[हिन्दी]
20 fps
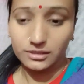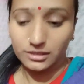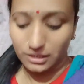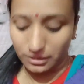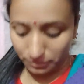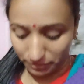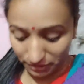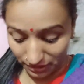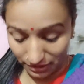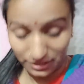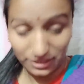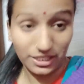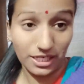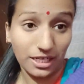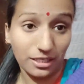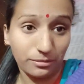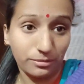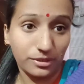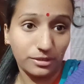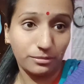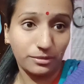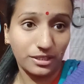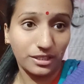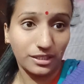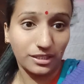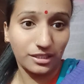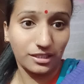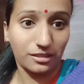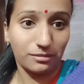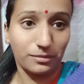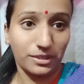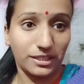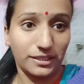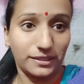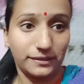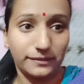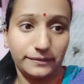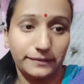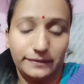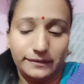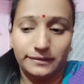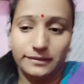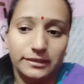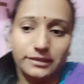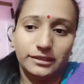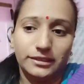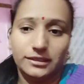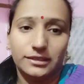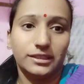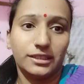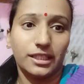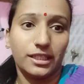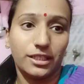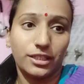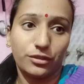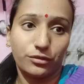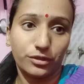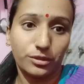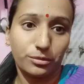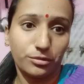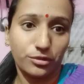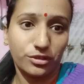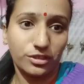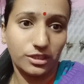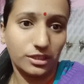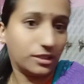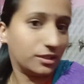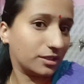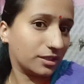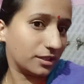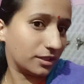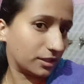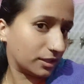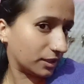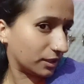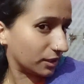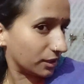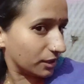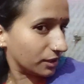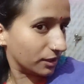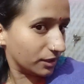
अभी तक चाय भी नहीं बनाई यार मैंने ठंडी हो रही बहुत ज़्यादा ठंडी